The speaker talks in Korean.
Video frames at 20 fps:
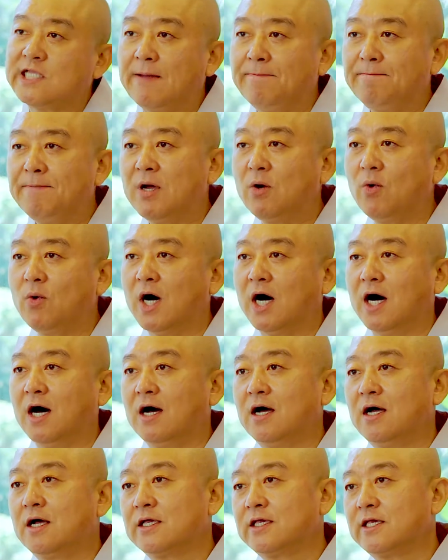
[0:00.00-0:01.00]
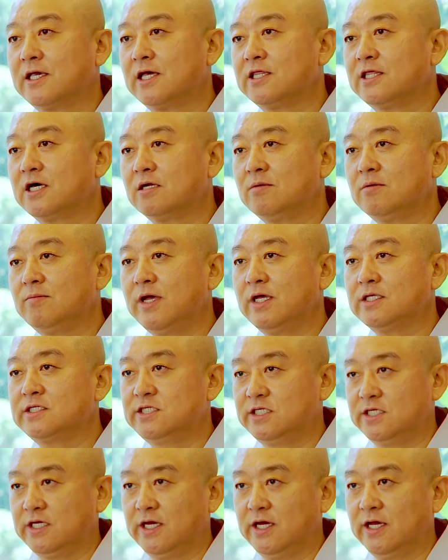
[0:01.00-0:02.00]
삼매와
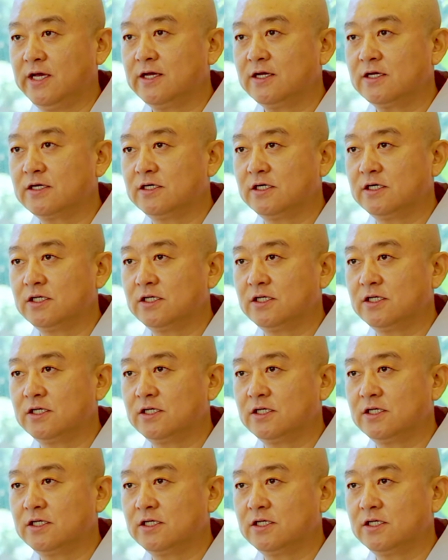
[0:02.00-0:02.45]
깨달음의 지혜,